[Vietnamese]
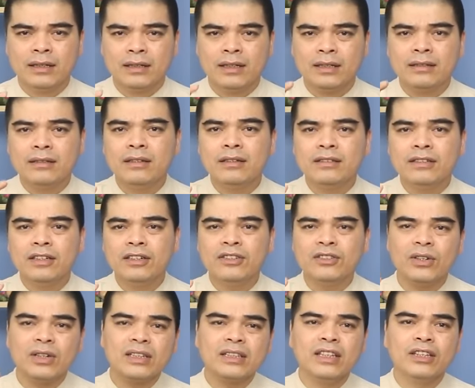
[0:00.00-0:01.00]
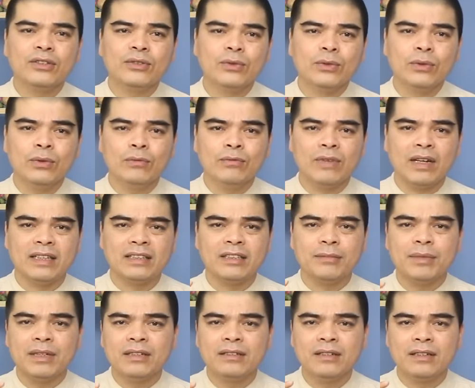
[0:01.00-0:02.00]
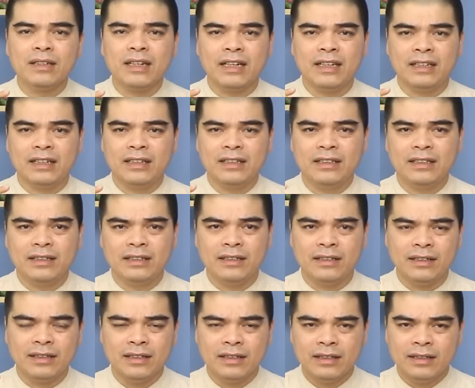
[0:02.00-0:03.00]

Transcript: thì tượng trưng cho cái tinh tú, và trên bát hương này ấy, thì